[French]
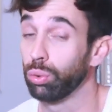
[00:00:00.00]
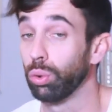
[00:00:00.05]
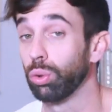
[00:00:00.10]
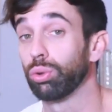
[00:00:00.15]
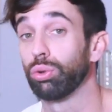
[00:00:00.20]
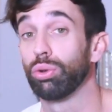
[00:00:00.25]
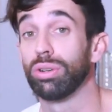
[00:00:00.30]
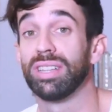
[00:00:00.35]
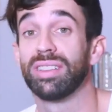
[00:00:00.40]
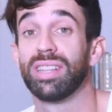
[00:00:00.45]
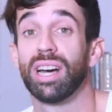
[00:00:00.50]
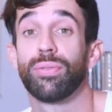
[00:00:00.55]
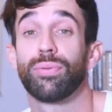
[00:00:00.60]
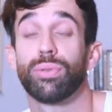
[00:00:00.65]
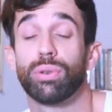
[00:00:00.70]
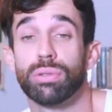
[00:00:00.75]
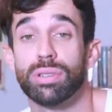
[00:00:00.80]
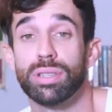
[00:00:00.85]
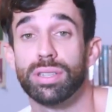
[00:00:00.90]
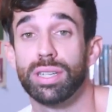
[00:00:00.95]
donc de l'État
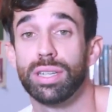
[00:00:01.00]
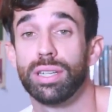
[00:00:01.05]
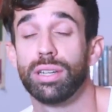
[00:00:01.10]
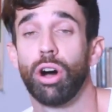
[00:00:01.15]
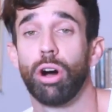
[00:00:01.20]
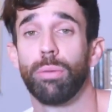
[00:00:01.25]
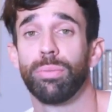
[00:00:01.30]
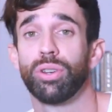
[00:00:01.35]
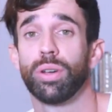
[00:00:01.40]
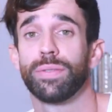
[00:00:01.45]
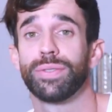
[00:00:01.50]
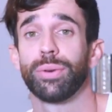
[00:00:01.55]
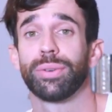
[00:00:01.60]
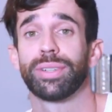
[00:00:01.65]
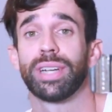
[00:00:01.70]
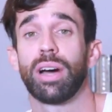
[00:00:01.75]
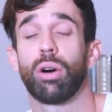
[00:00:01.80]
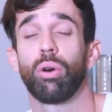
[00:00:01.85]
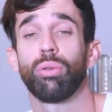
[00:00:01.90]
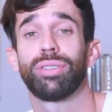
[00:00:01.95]
français en
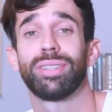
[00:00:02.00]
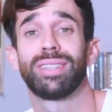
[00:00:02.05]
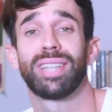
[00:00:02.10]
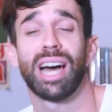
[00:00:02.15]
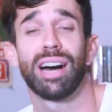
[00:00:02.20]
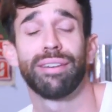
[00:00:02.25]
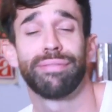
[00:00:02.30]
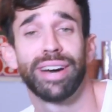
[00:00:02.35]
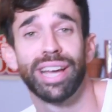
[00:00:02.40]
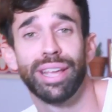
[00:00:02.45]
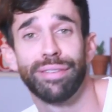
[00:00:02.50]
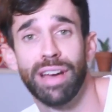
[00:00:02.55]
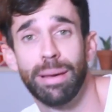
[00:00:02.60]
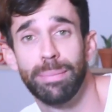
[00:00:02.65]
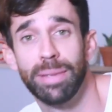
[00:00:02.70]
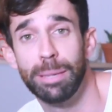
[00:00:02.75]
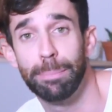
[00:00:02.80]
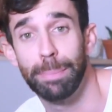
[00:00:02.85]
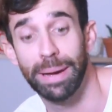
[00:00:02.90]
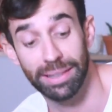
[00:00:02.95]
1940, travail,
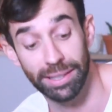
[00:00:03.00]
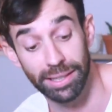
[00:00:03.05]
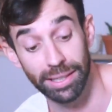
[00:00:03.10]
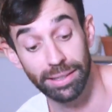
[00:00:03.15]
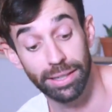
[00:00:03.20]
famille, patrie.